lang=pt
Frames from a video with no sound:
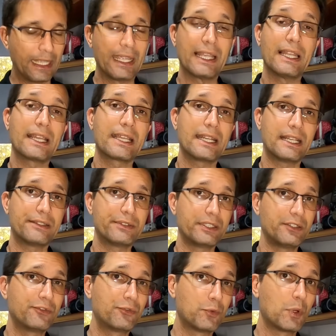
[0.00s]
Ela grava
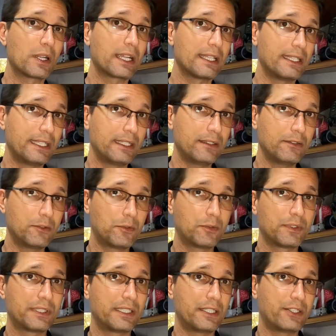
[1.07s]
em Full HD, ou
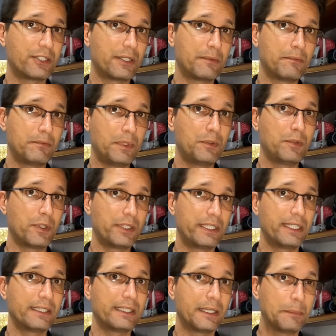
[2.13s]
seja,
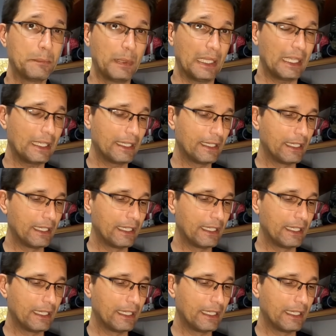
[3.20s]
1080p.